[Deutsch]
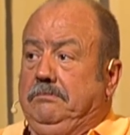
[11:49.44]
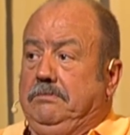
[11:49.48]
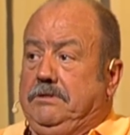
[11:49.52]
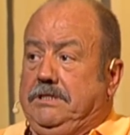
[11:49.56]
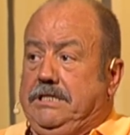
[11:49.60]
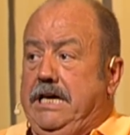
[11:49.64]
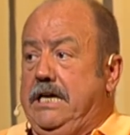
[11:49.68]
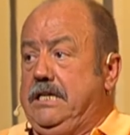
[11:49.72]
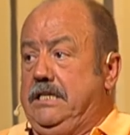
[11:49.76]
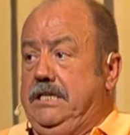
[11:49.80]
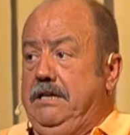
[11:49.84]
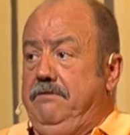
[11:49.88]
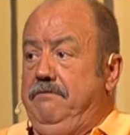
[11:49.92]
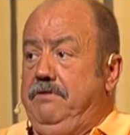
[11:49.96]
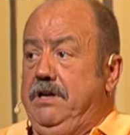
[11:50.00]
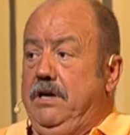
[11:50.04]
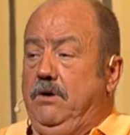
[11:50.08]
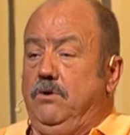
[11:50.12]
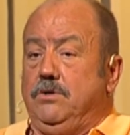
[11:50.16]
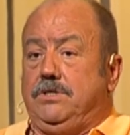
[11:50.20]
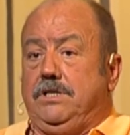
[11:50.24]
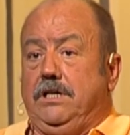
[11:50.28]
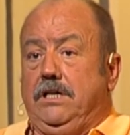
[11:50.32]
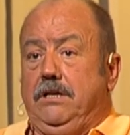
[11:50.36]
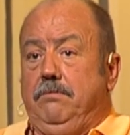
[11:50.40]
Zack, die
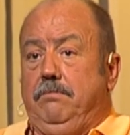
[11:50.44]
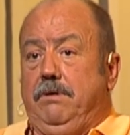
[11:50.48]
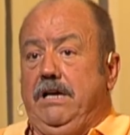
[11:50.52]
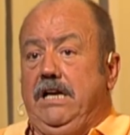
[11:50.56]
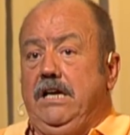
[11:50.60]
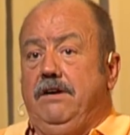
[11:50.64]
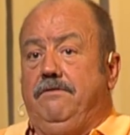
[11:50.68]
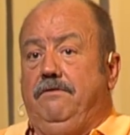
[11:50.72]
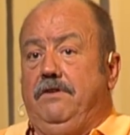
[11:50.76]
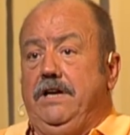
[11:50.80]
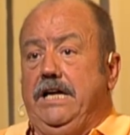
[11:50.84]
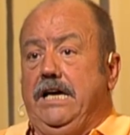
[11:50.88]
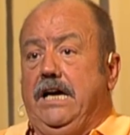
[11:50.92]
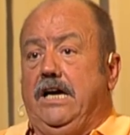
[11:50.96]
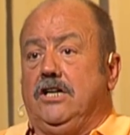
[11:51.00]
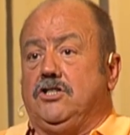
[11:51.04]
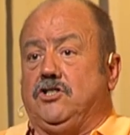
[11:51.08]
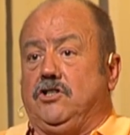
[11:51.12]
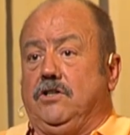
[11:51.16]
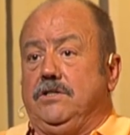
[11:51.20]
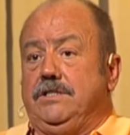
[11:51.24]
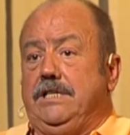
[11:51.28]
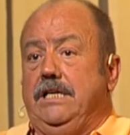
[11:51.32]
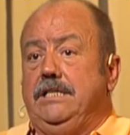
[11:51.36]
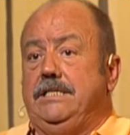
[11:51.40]
Virus in den Billigflieger,
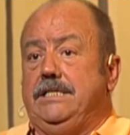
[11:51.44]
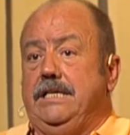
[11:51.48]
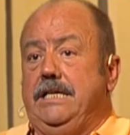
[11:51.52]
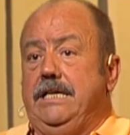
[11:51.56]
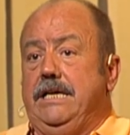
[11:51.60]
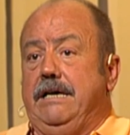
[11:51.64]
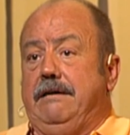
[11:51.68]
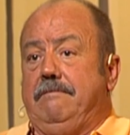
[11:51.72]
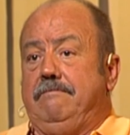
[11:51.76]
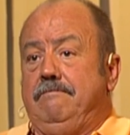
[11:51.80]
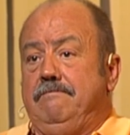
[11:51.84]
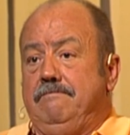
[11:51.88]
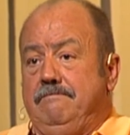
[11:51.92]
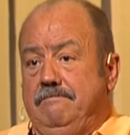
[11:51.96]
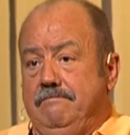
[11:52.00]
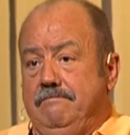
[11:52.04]
schon sind sie hier.